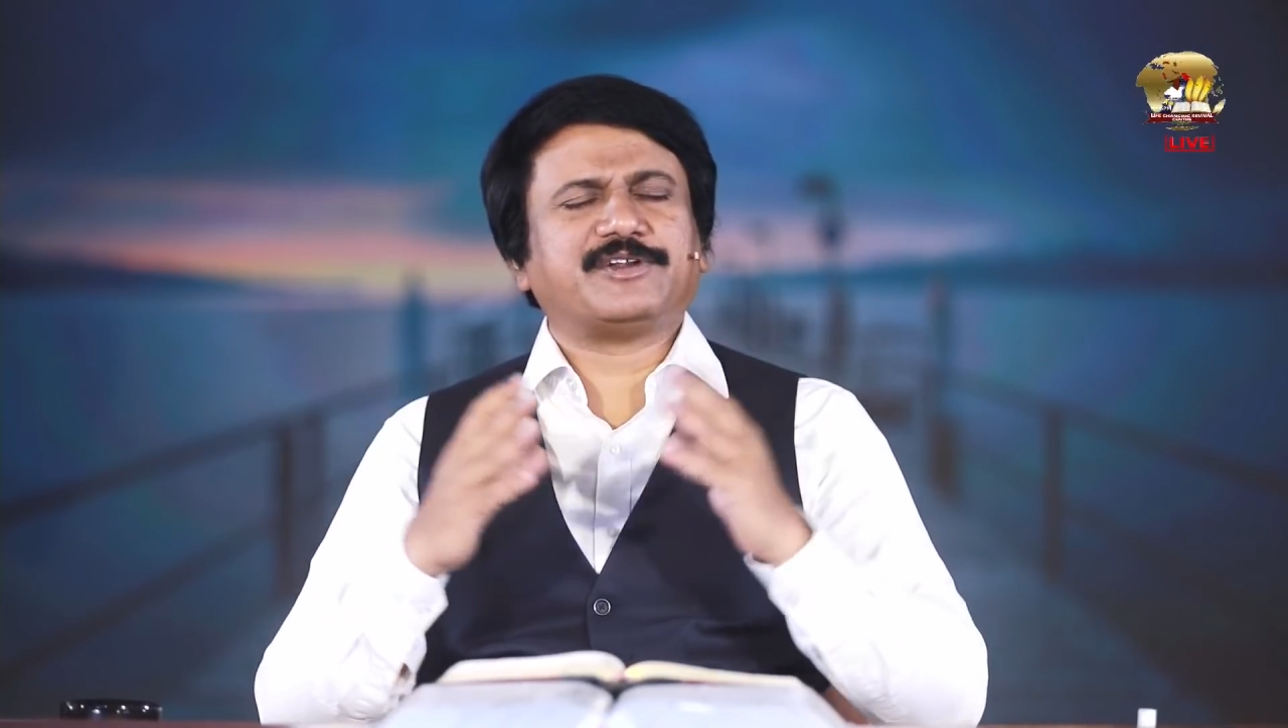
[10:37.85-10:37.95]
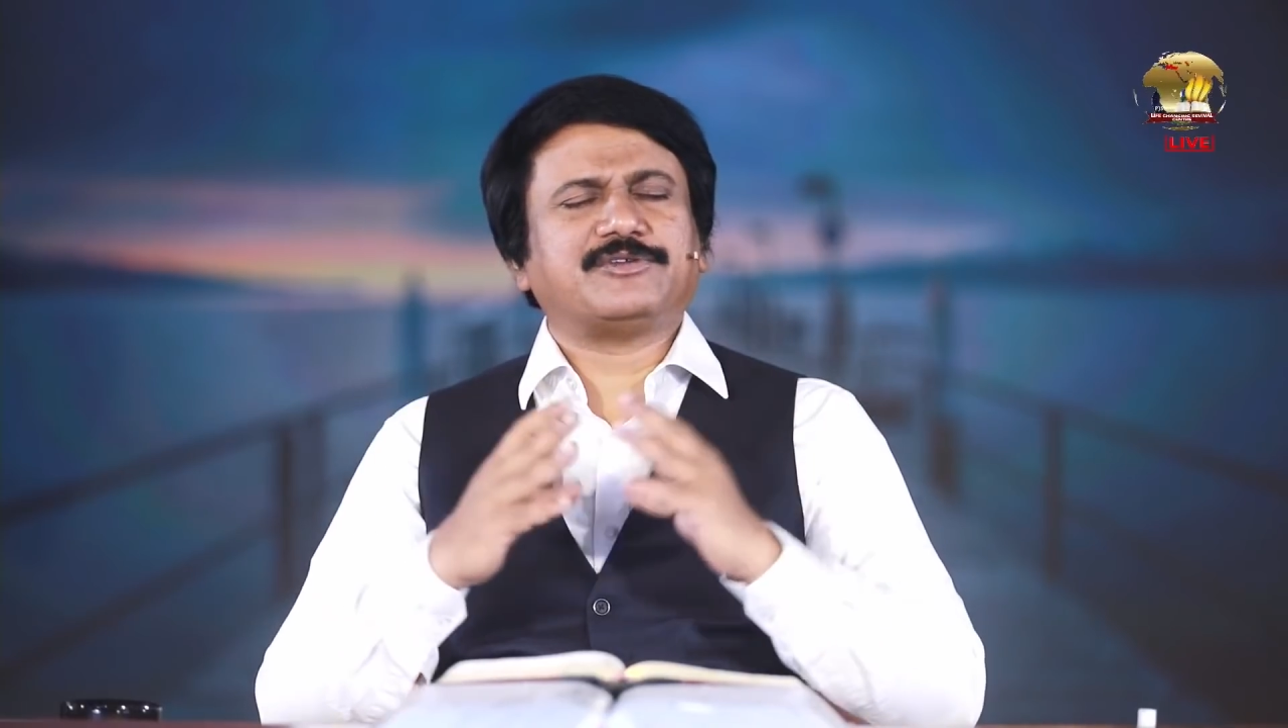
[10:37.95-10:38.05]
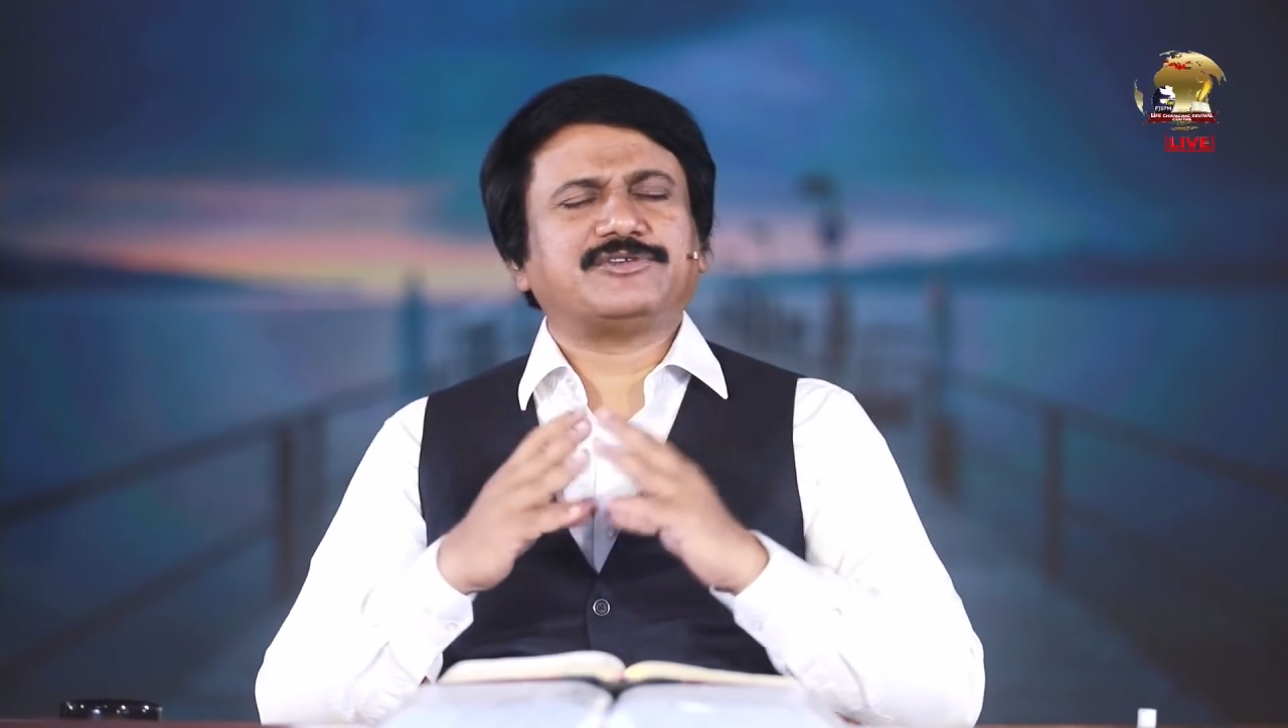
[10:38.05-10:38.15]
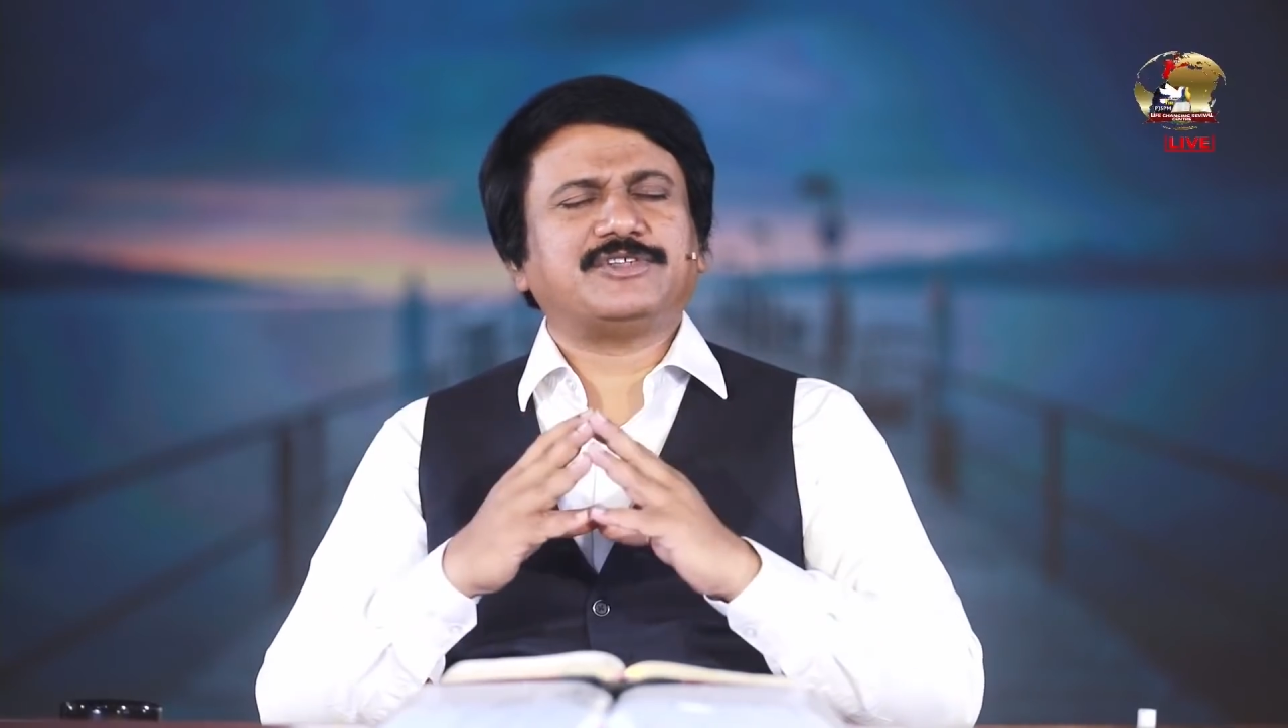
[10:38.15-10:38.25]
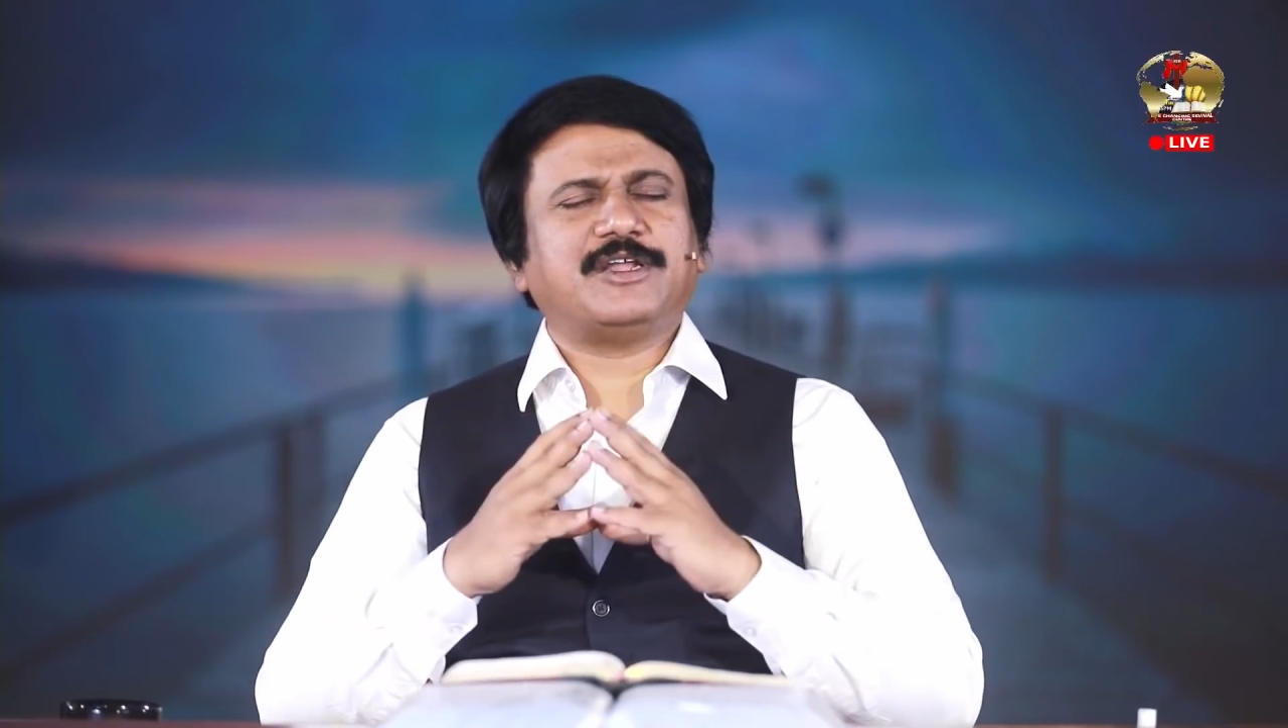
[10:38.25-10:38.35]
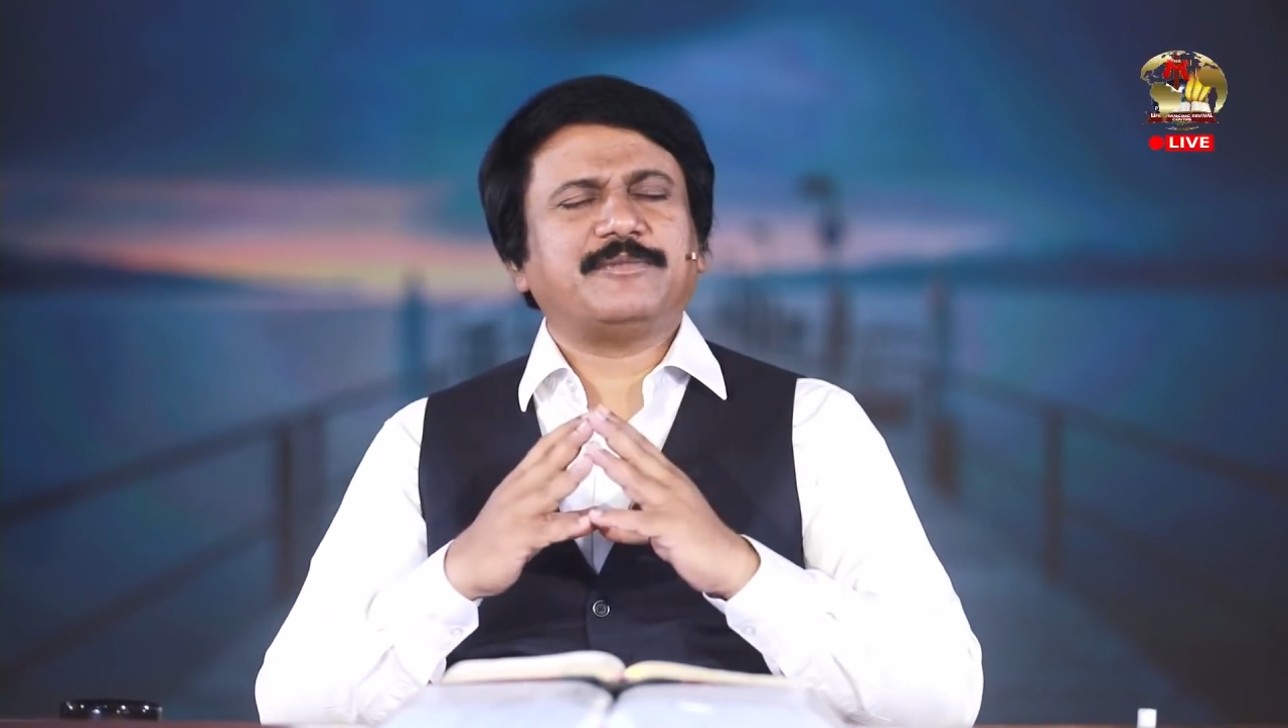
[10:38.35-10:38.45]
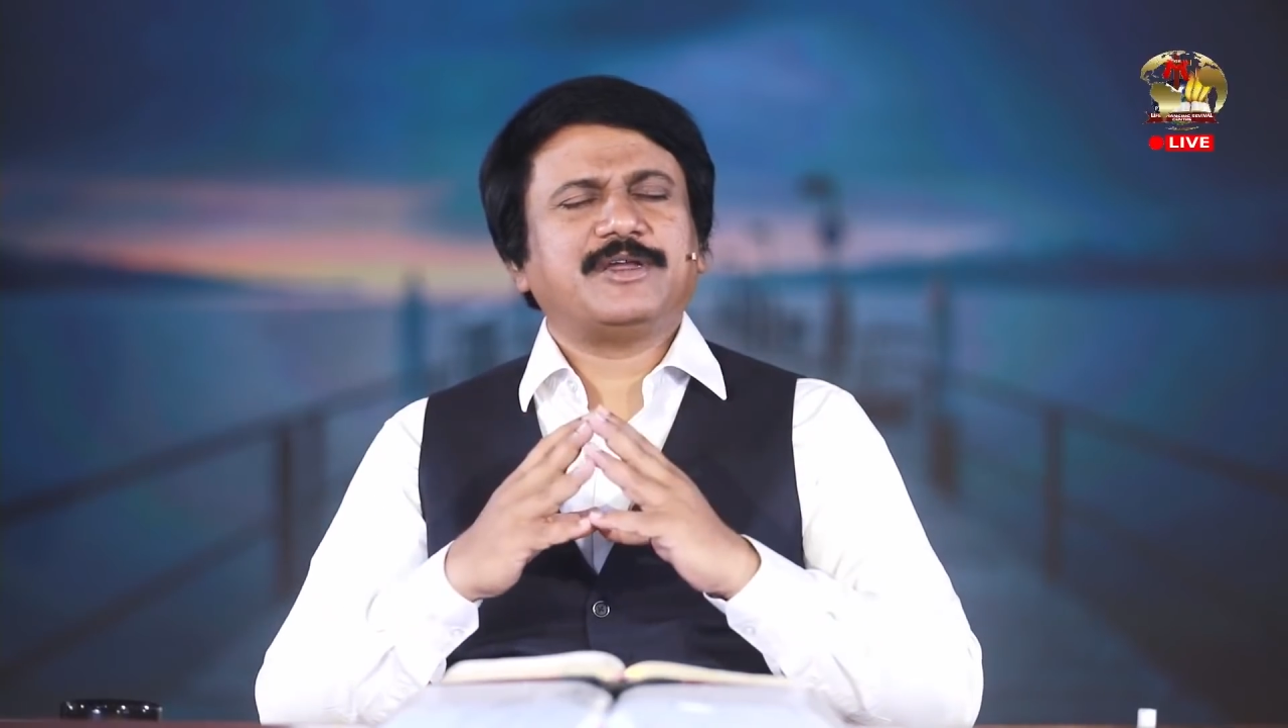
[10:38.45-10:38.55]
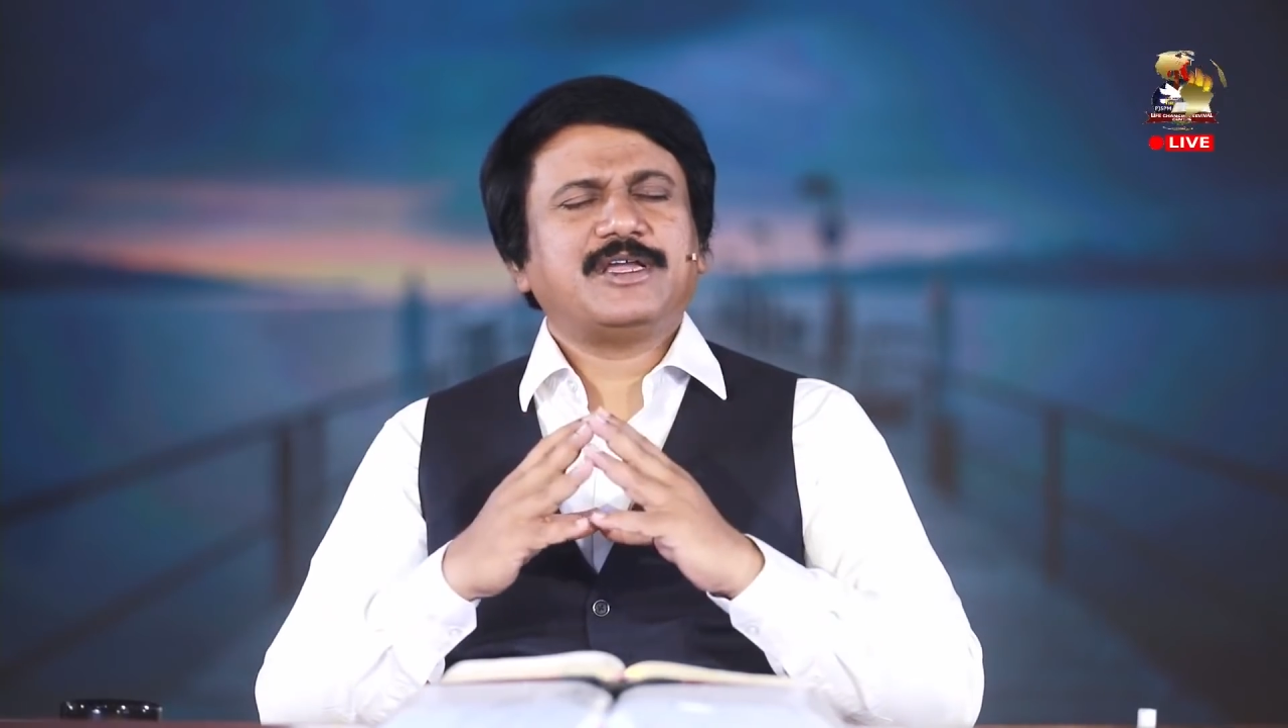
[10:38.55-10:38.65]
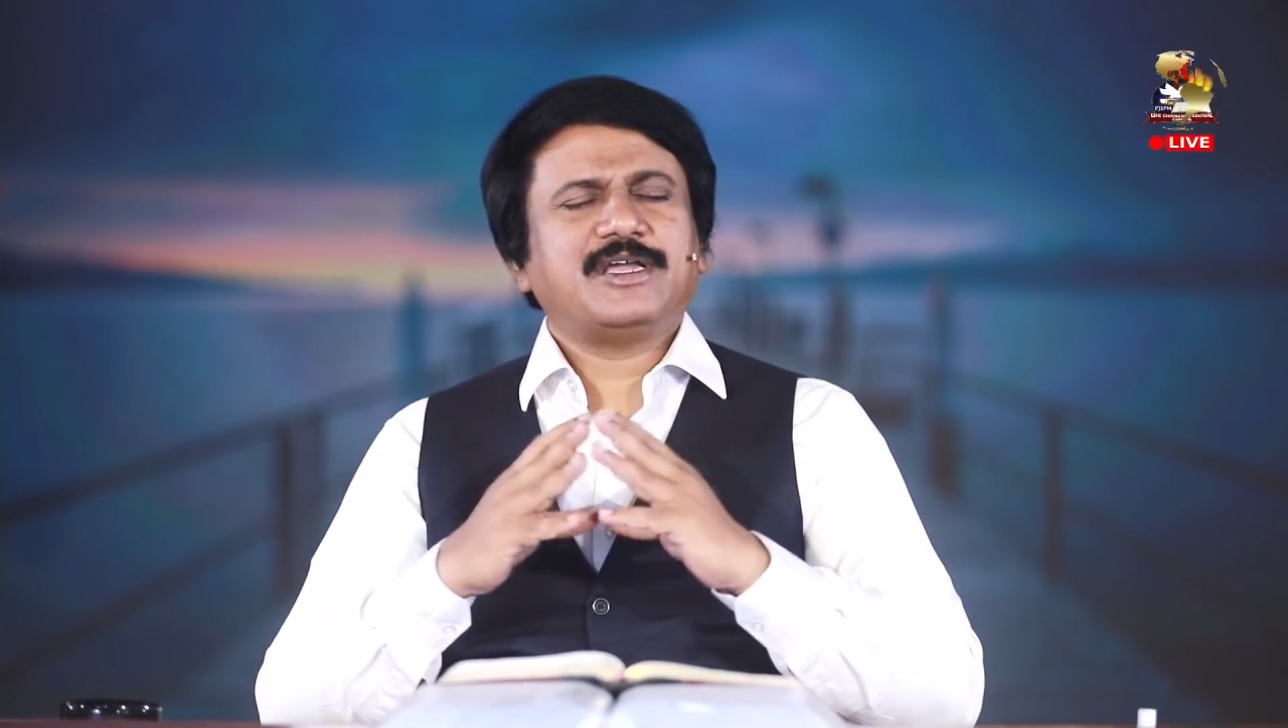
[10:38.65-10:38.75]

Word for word: వేడుకుంటున్నాను